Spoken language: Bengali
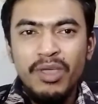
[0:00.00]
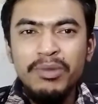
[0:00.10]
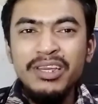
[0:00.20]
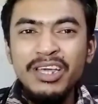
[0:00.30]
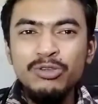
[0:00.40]

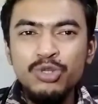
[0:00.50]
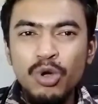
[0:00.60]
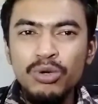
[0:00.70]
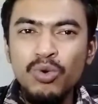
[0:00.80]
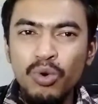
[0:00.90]
আপনি
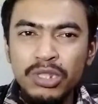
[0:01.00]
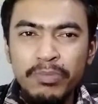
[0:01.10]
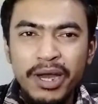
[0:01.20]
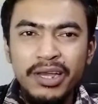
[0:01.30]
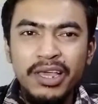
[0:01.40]
নিয়ন্ত্রণ করতে
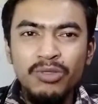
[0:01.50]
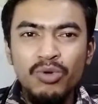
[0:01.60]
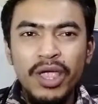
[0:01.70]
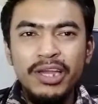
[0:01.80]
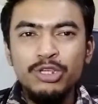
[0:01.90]
পারেন
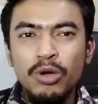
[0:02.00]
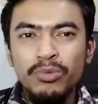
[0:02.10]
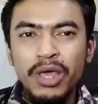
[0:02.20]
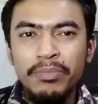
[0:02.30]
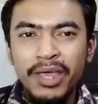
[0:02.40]
কিন্তু এটি
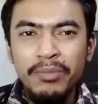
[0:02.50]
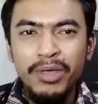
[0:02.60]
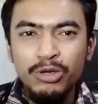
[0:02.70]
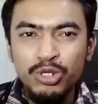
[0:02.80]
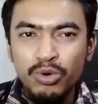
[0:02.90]
সমূলে আপনি
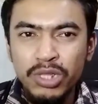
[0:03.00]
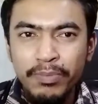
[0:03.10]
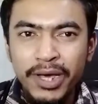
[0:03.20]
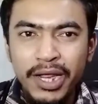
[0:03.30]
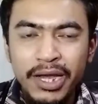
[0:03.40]
বিনষ্ট করতে
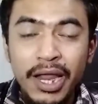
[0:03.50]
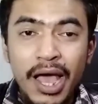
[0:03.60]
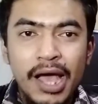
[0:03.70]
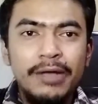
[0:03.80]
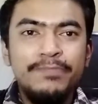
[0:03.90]
পারেন না